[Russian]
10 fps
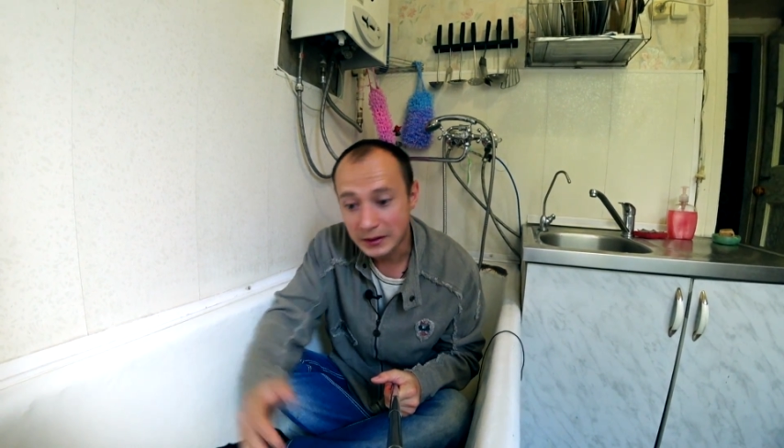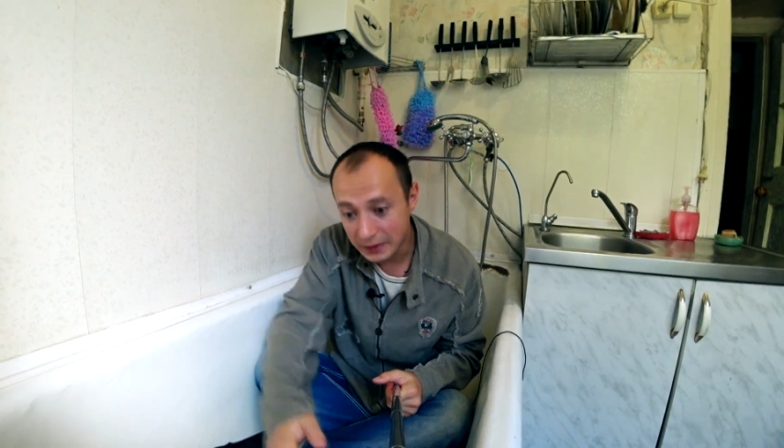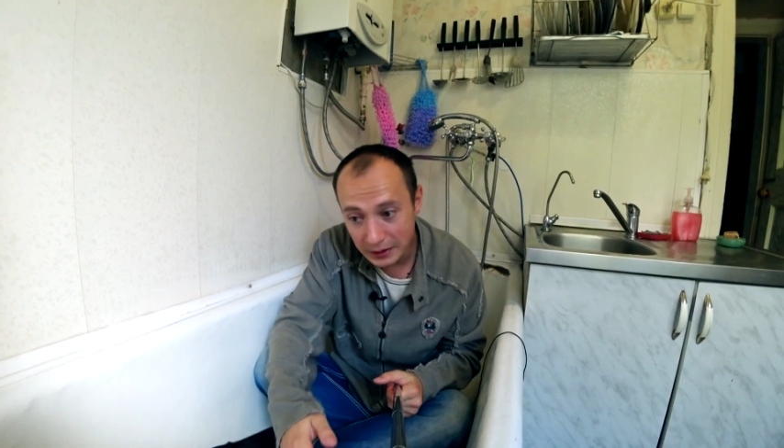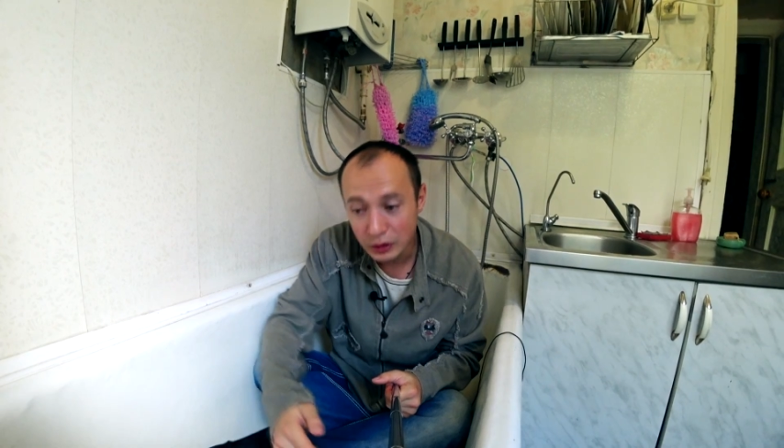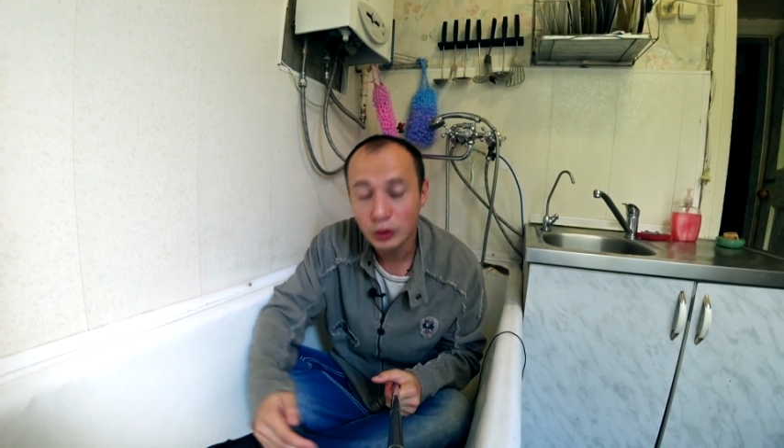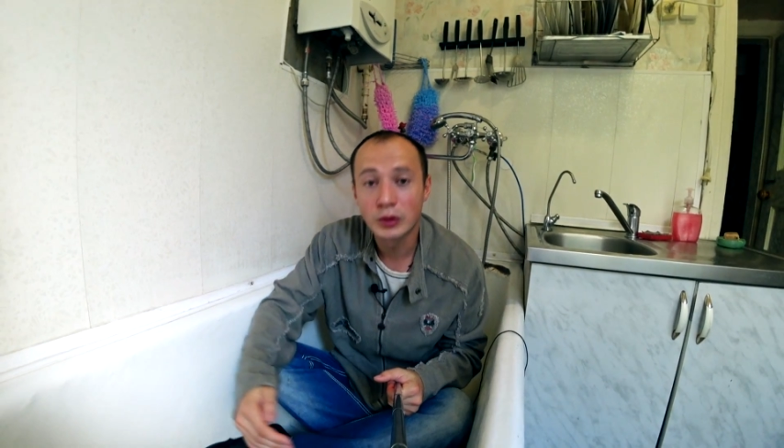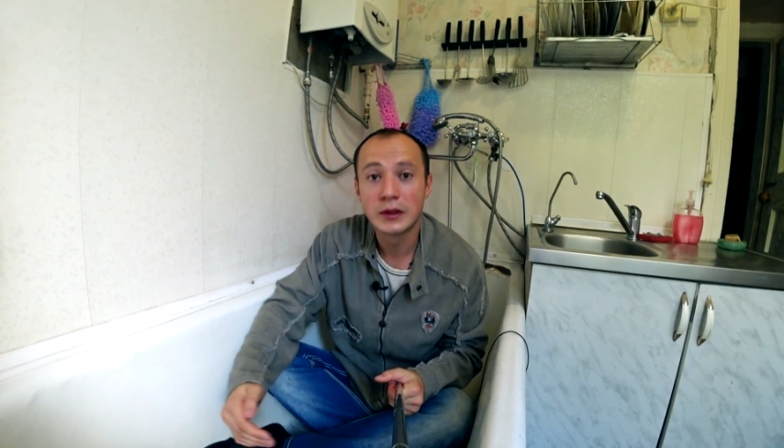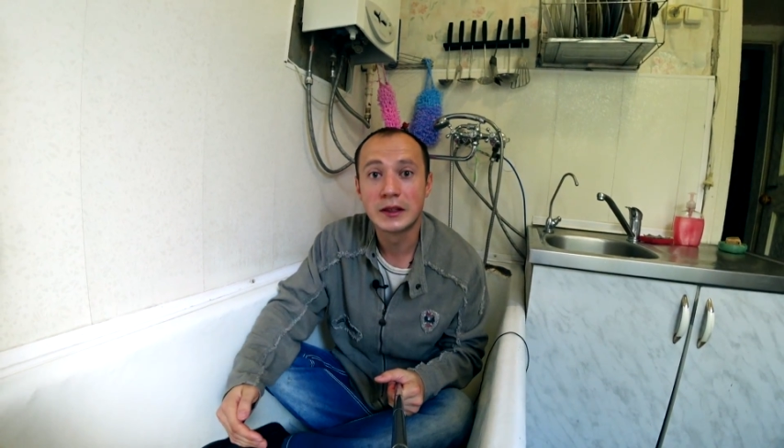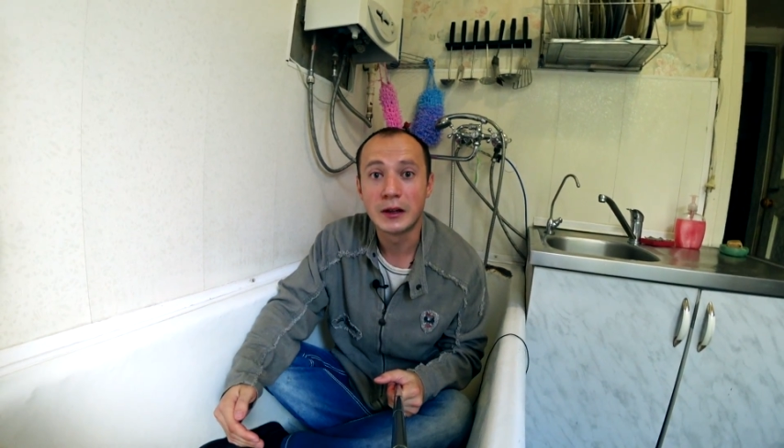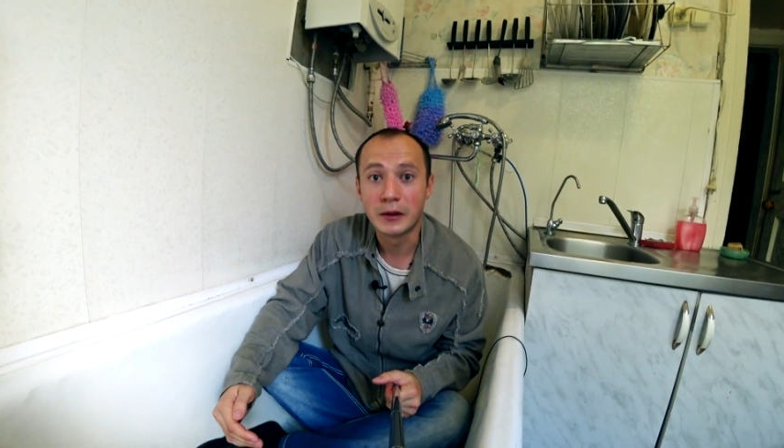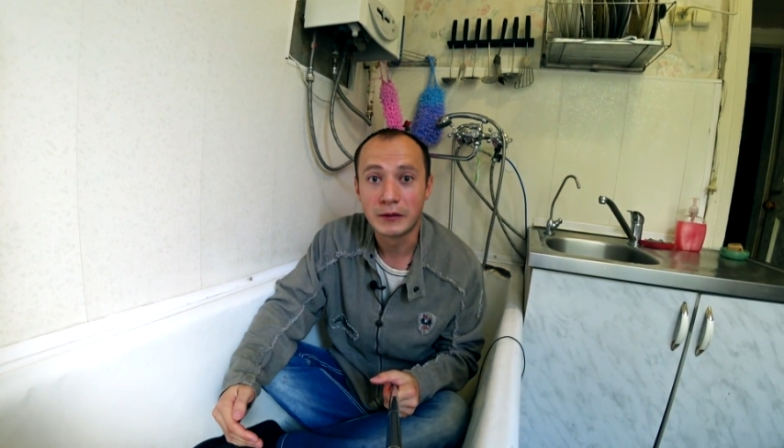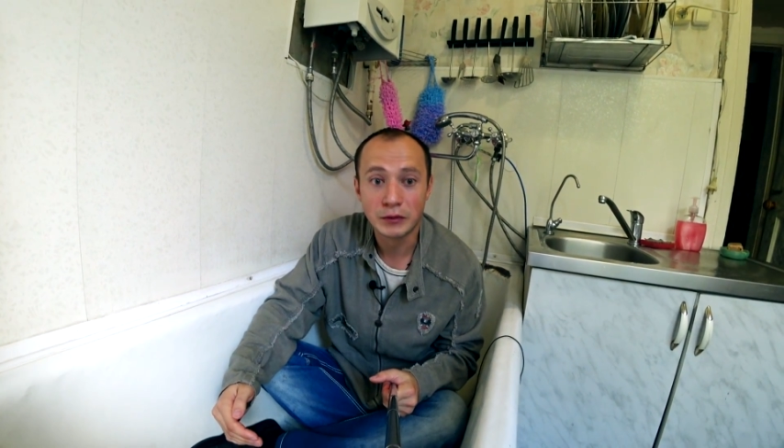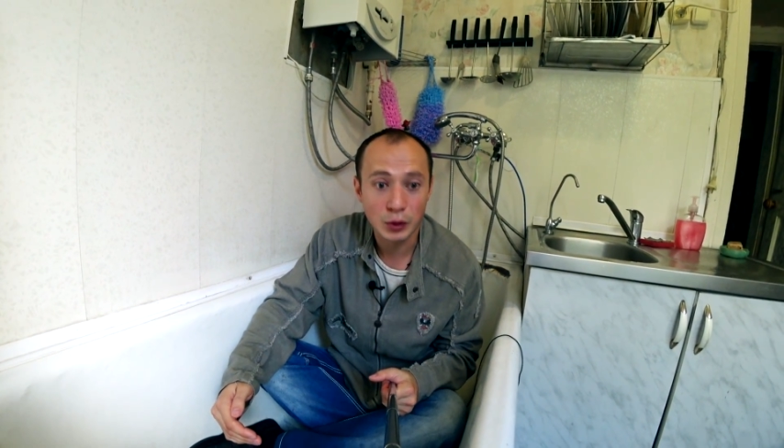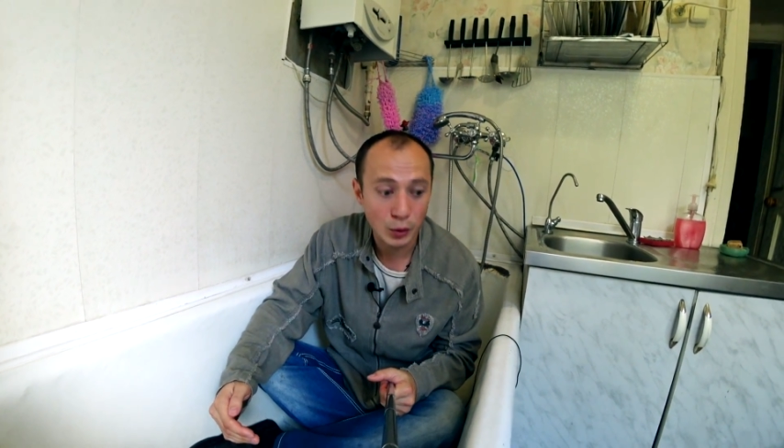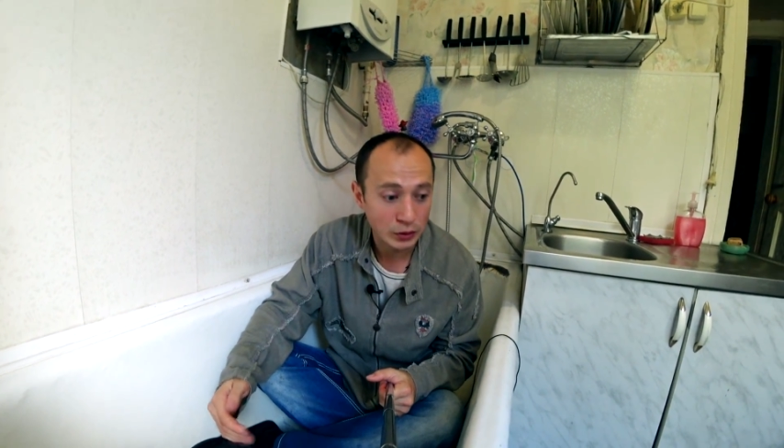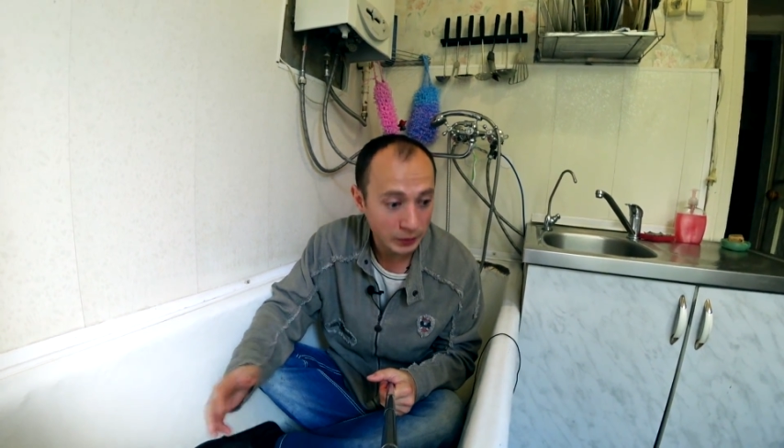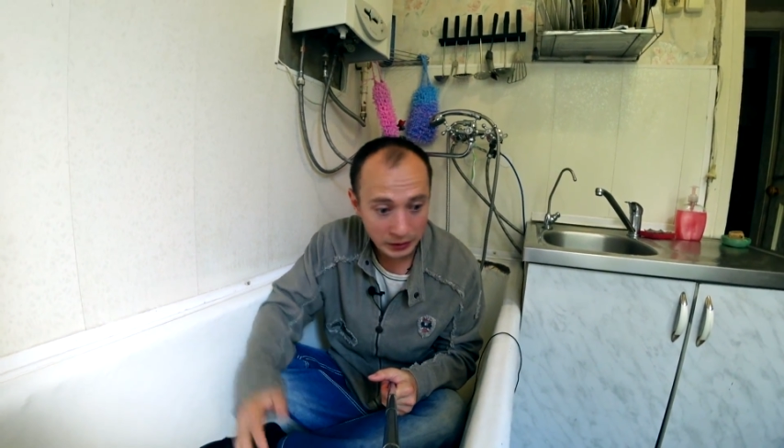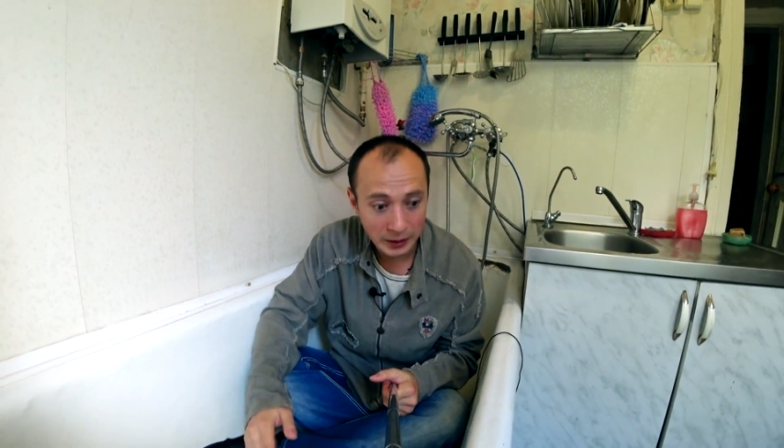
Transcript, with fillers: сын что-то делает, взрослый,